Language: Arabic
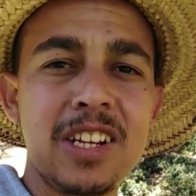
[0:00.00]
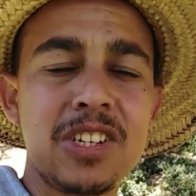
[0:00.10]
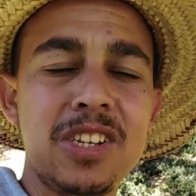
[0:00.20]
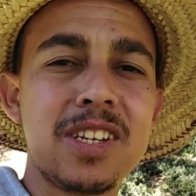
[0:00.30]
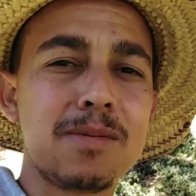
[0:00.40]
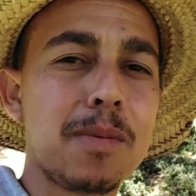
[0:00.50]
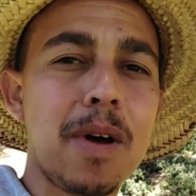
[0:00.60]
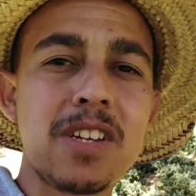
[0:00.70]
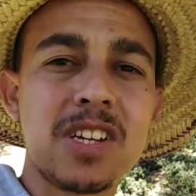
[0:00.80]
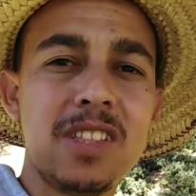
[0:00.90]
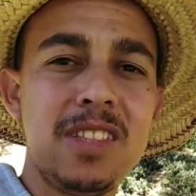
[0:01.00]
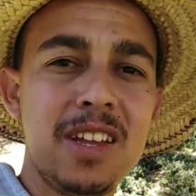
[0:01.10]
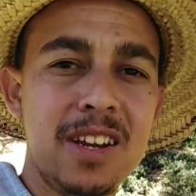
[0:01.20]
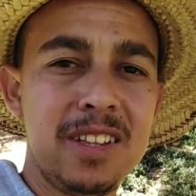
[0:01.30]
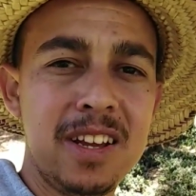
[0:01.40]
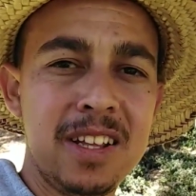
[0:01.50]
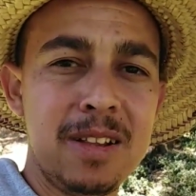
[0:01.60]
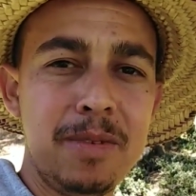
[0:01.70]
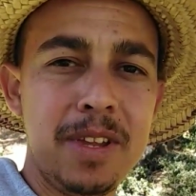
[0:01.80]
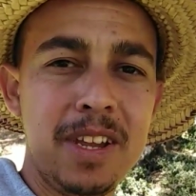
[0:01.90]
علاش الناس ما بقاش كدير هاد, هاد
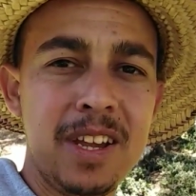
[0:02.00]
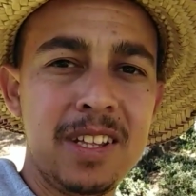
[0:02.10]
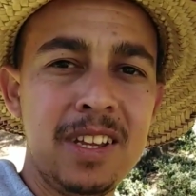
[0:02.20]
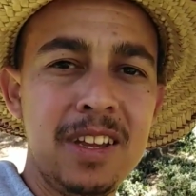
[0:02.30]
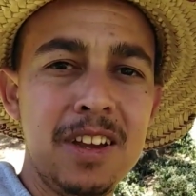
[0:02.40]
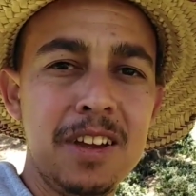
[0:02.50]
المهنه هادي